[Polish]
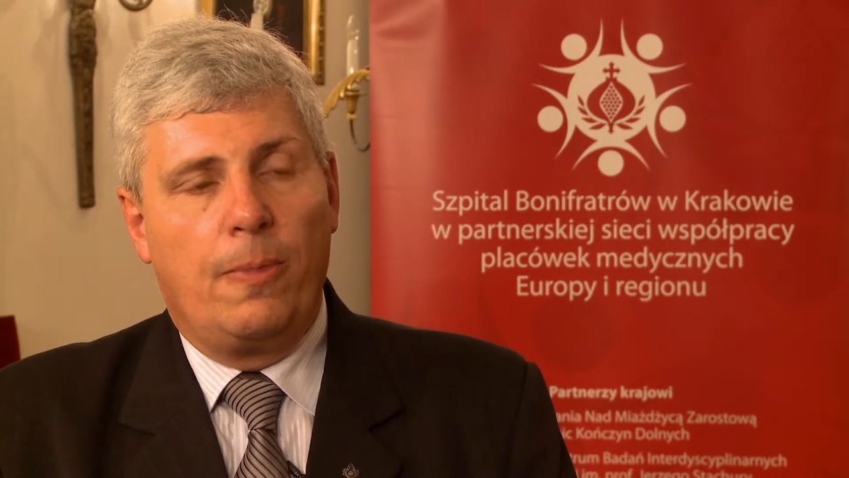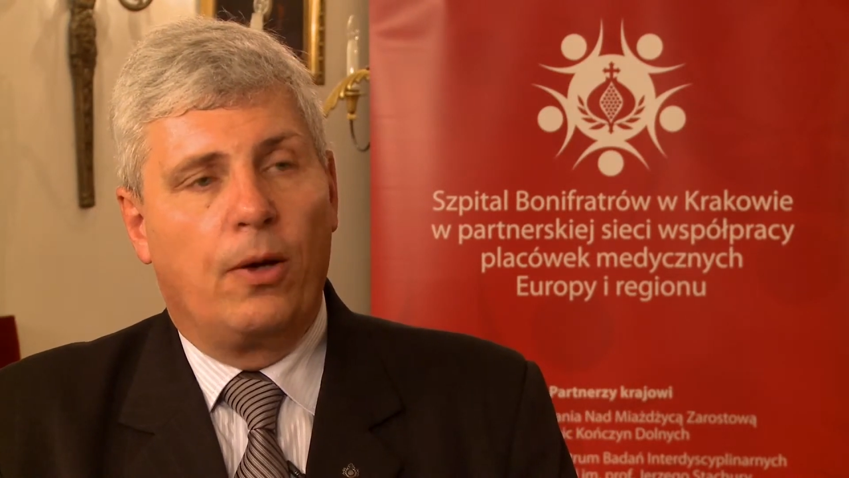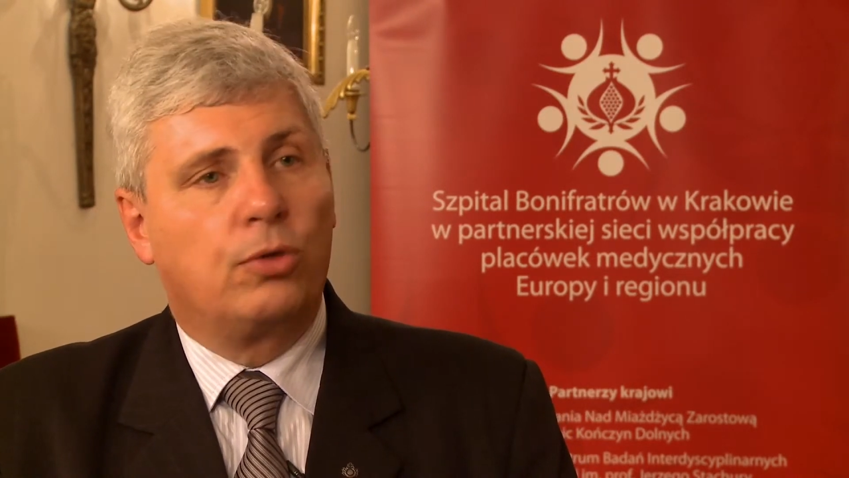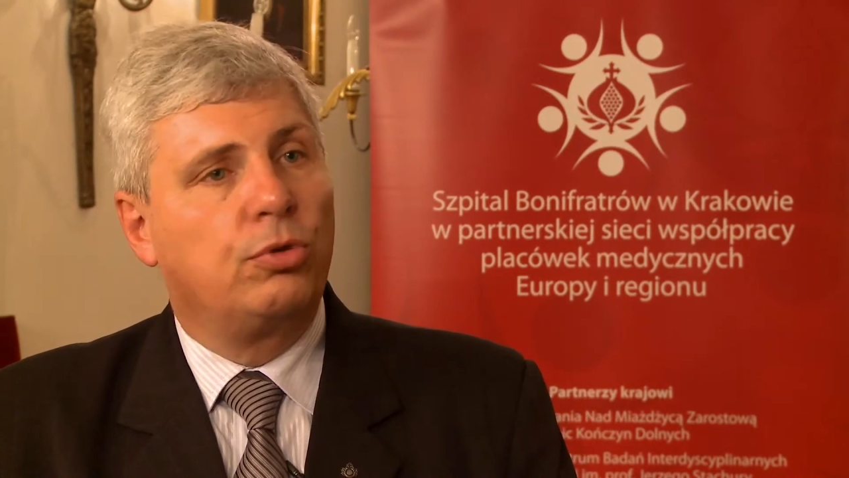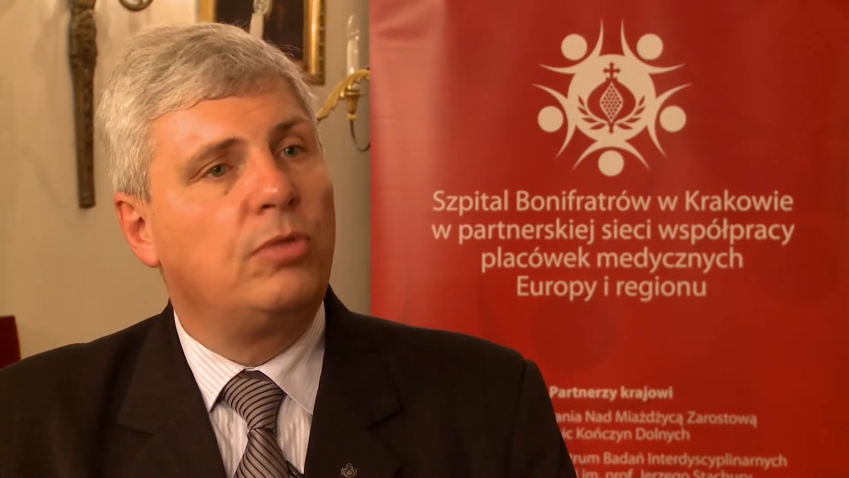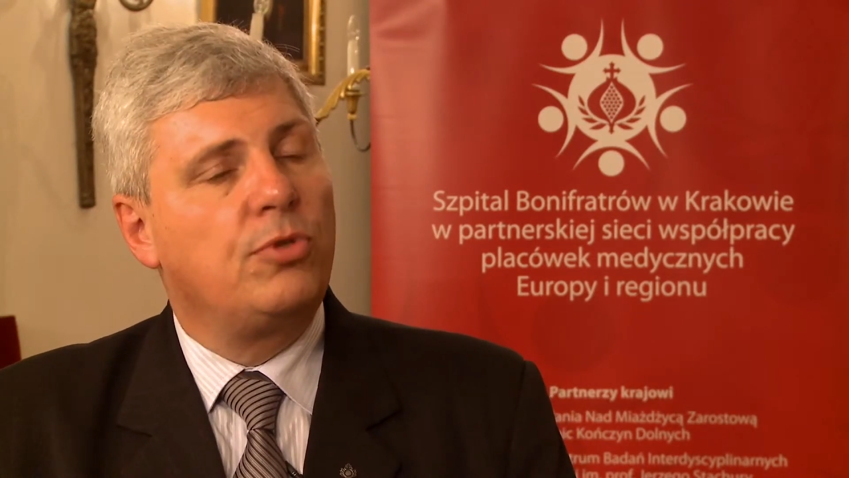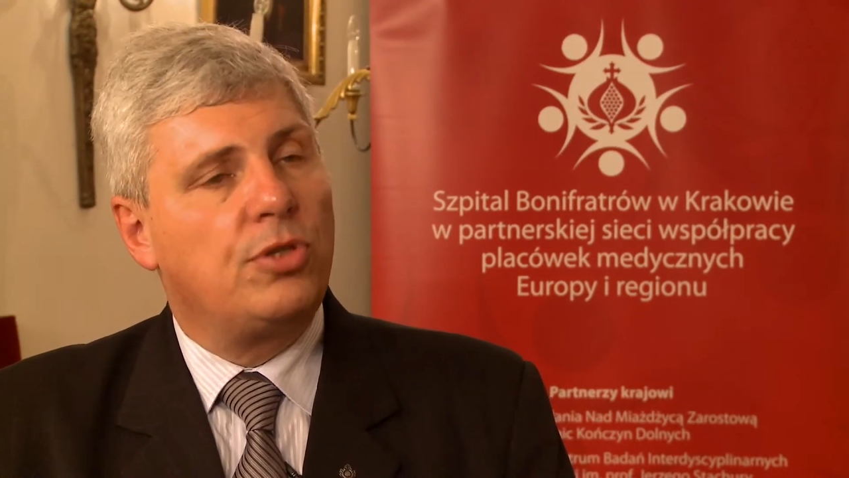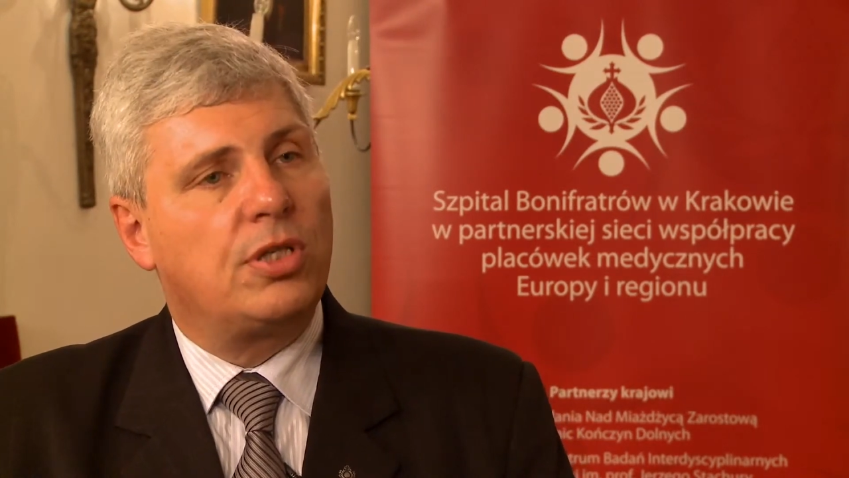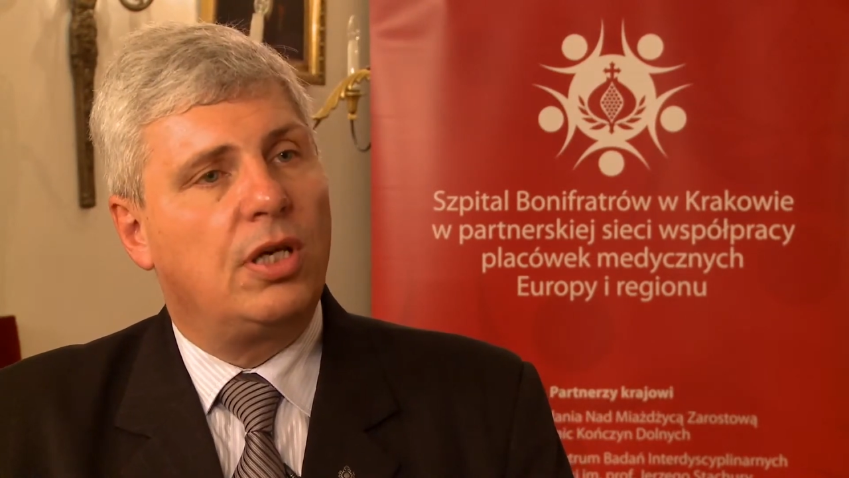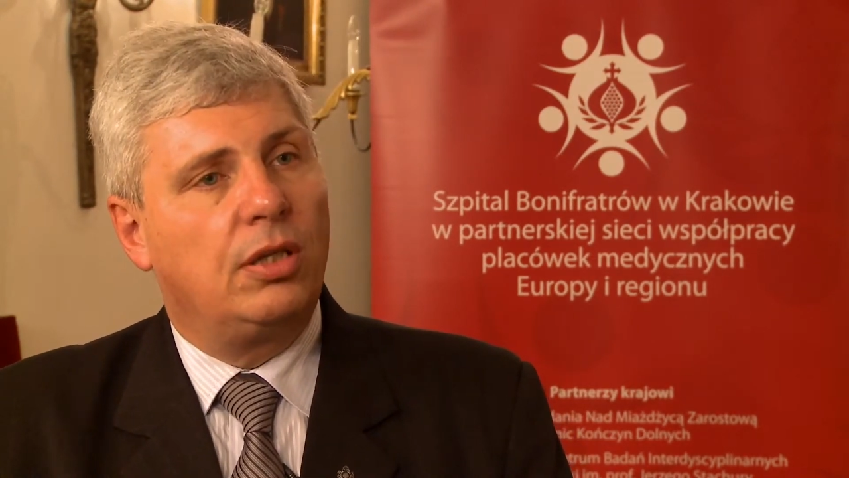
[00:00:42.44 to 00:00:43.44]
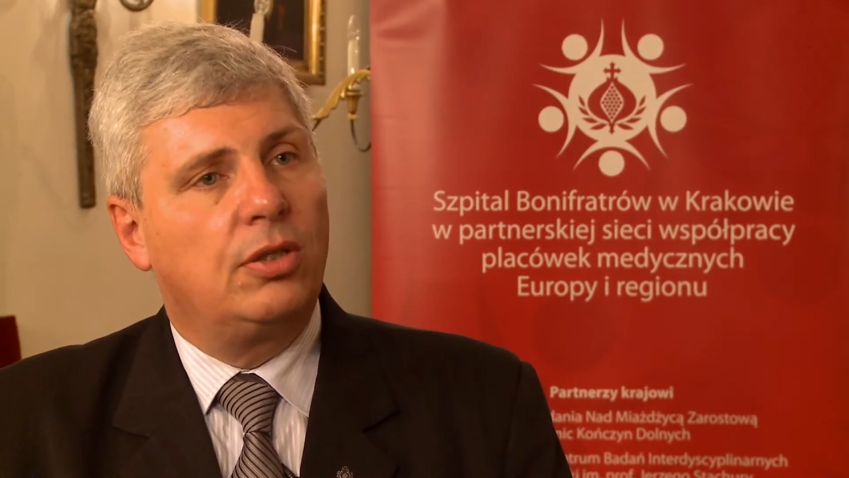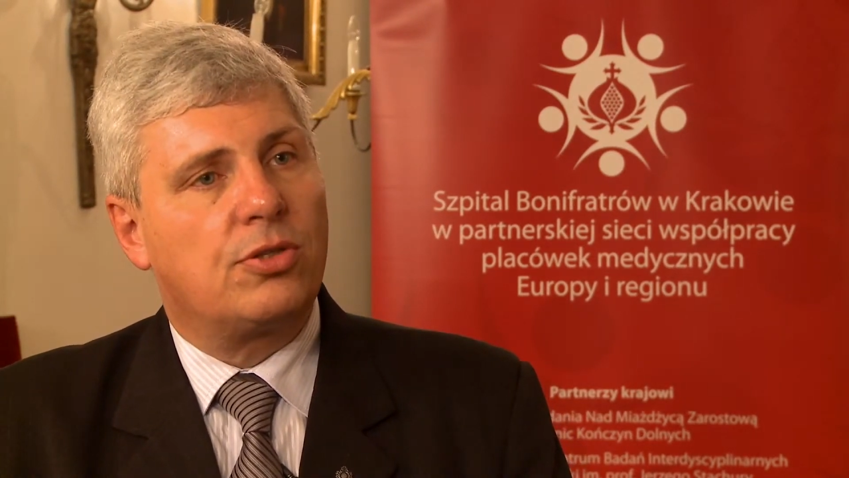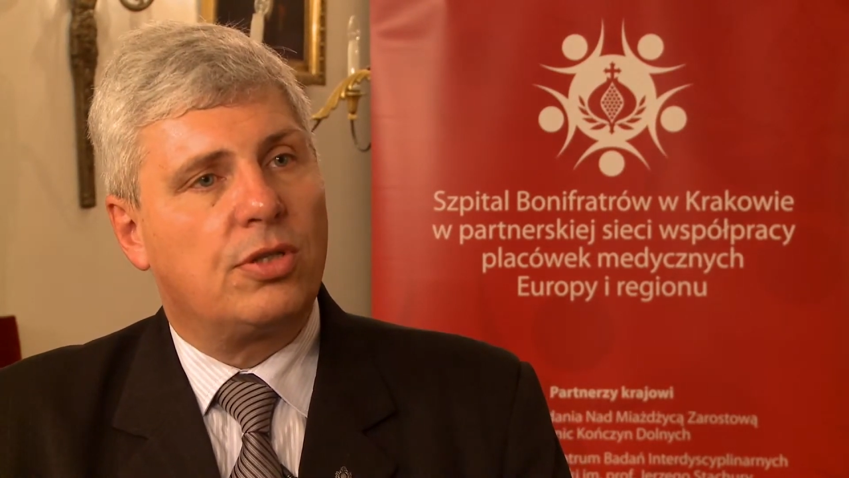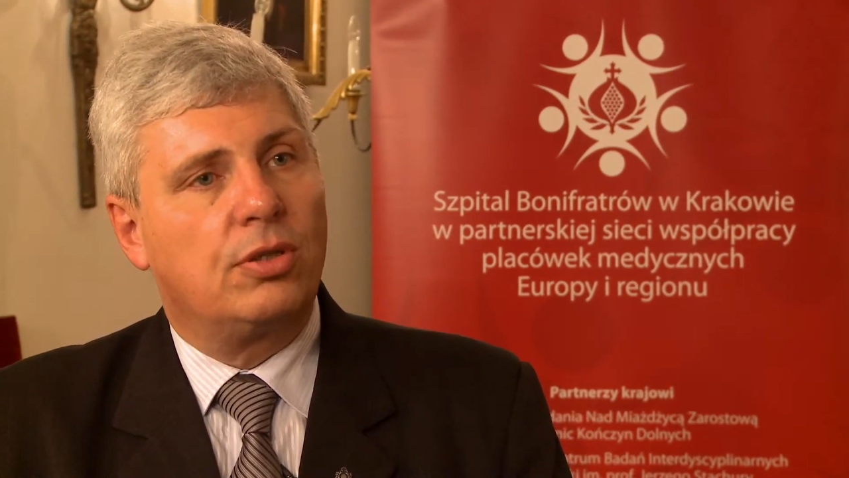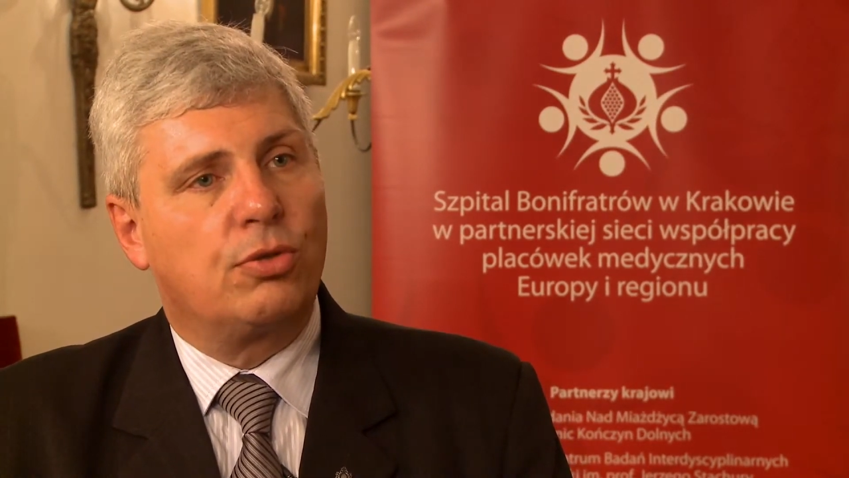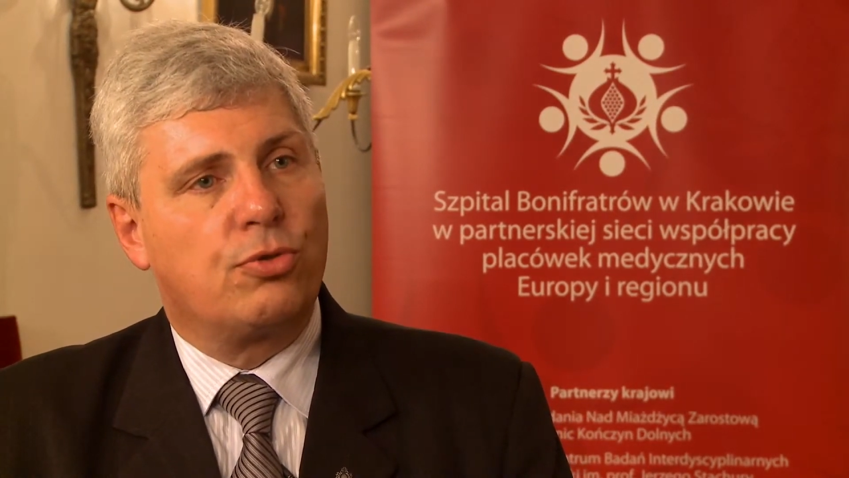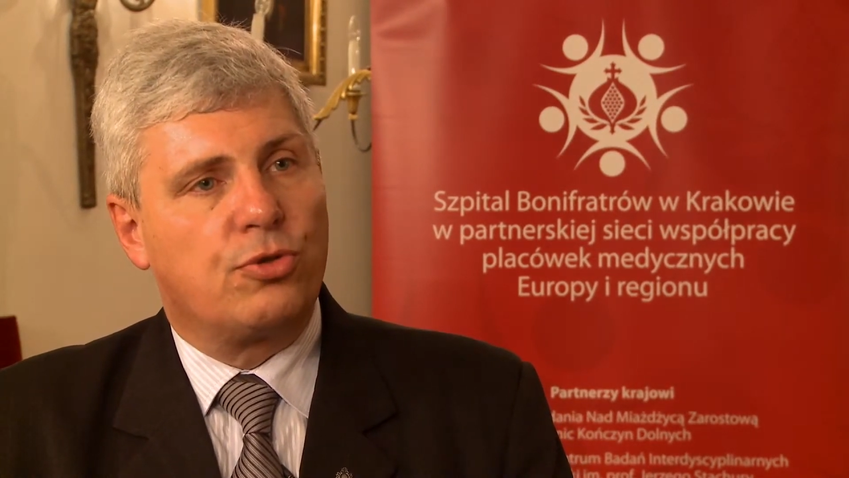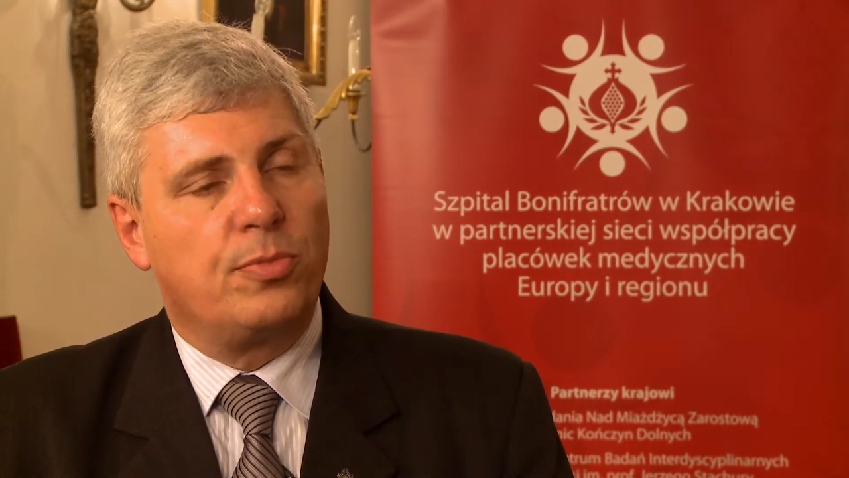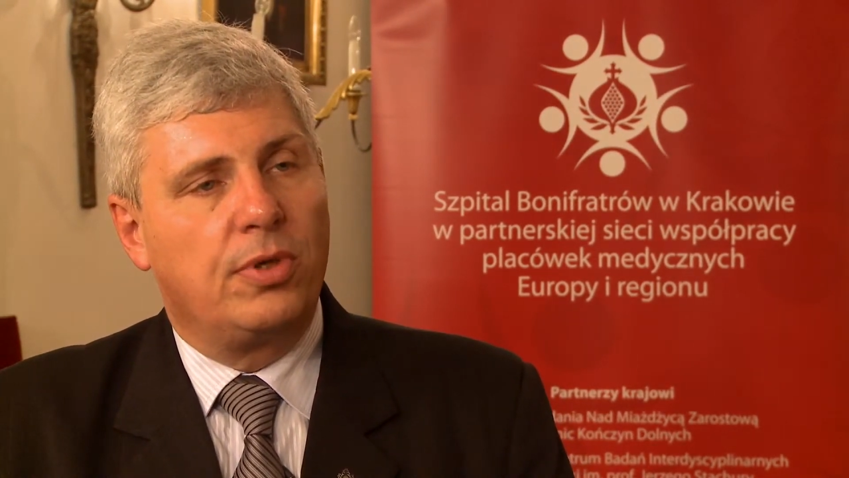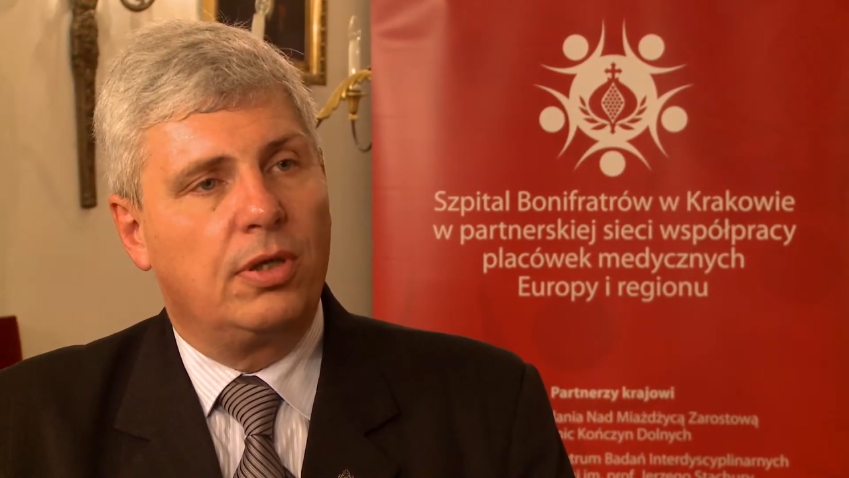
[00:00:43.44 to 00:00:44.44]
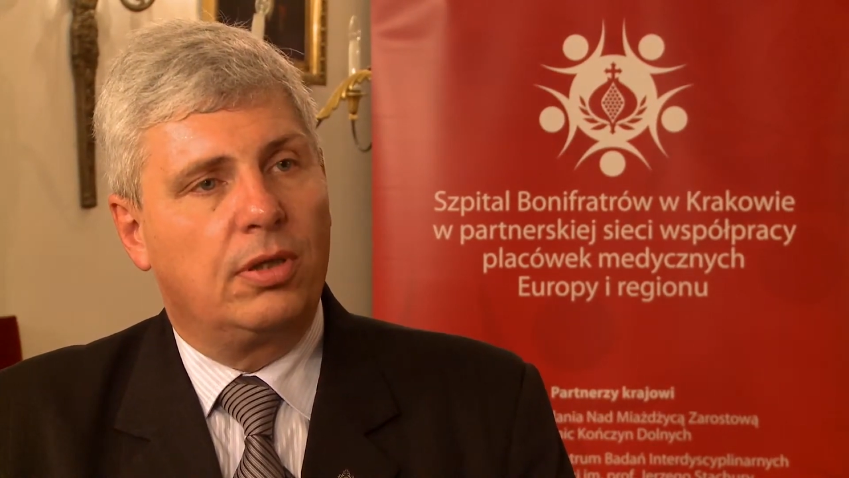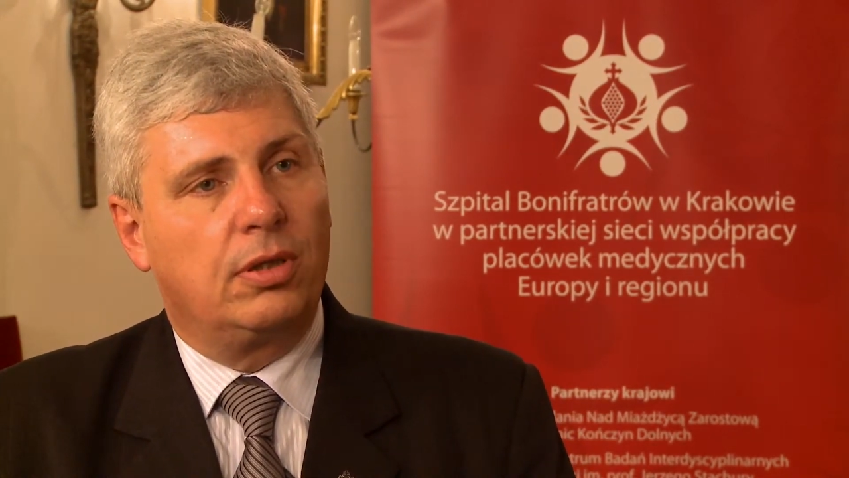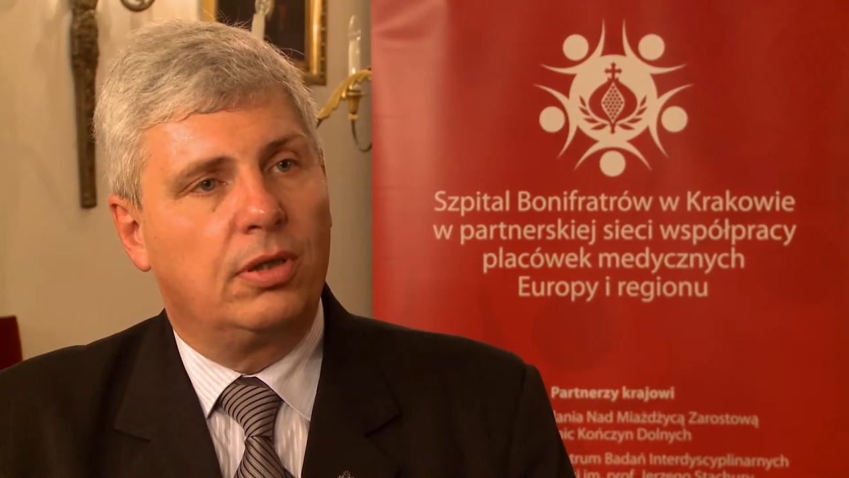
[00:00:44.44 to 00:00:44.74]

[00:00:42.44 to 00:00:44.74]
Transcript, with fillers: o którym dzisiaj docent Kuczmik,